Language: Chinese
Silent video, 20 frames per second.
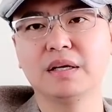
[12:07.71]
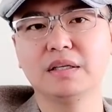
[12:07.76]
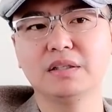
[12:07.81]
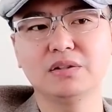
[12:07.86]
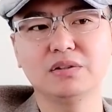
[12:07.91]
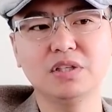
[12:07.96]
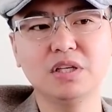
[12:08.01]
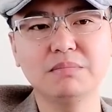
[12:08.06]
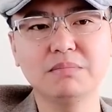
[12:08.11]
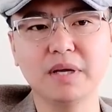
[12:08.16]
就
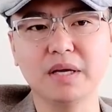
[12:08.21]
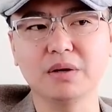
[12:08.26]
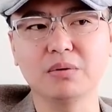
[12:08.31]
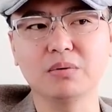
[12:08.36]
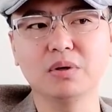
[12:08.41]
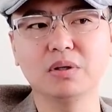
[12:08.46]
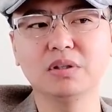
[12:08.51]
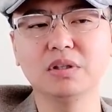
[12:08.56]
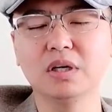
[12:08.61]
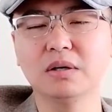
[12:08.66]
是你美
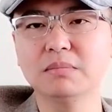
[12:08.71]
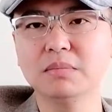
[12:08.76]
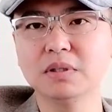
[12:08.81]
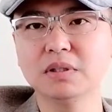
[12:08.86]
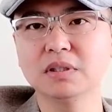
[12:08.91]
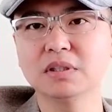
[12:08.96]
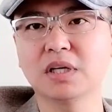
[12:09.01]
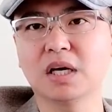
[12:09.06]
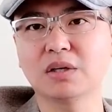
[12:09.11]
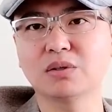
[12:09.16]
国能不
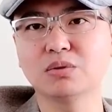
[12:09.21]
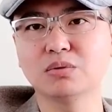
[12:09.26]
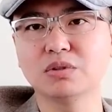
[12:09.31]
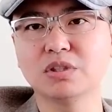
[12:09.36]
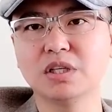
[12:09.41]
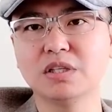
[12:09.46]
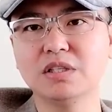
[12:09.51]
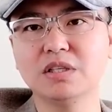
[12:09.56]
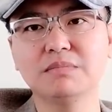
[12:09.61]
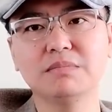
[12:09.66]
能拿出
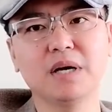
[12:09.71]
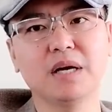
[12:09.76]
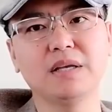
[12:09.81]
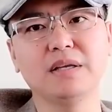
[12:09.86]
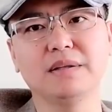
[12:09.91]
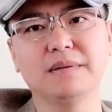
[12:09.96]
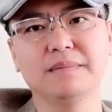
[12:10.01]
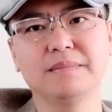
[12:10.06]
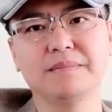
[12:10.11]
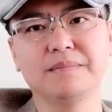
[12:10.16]
真金白
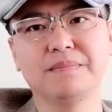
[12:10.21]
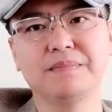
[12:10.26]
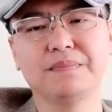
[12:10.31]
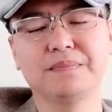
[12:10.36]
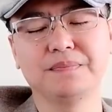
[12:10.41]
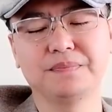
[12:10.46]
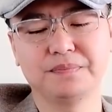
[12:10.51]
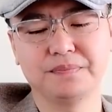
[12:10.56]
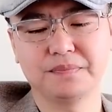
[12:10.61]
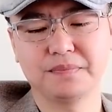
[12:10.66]
银。
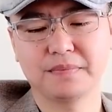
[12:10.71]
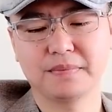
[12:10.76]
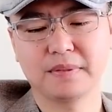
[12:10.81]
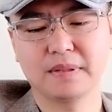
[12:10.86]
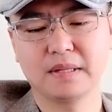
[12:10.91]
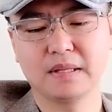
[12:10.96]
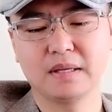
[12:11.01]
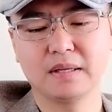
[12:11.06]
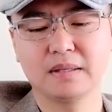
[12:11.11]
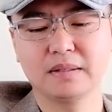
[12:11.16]

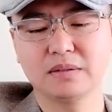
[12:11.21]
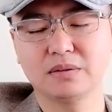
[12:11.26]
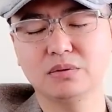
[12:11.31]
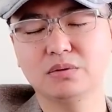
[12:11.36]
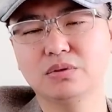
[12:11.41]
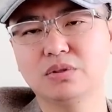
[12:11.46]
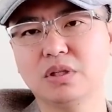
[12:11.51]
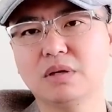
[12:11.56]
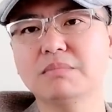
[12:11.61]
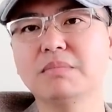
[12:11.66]
所以
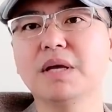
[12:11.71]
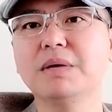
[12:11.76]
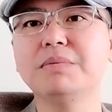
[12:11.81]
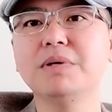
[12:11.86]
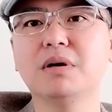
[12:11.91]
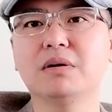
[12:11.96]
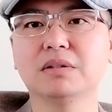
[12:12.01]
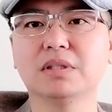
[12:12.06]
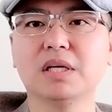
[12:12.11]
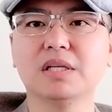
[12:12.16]
我觉得没必
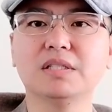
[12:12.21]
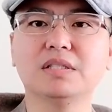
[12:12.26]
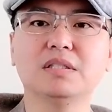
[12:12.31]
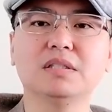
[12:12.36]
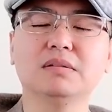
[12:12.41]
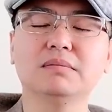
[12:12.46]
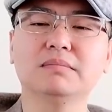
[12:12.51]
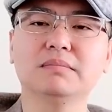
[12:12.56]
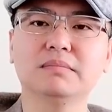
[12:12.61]
要担心。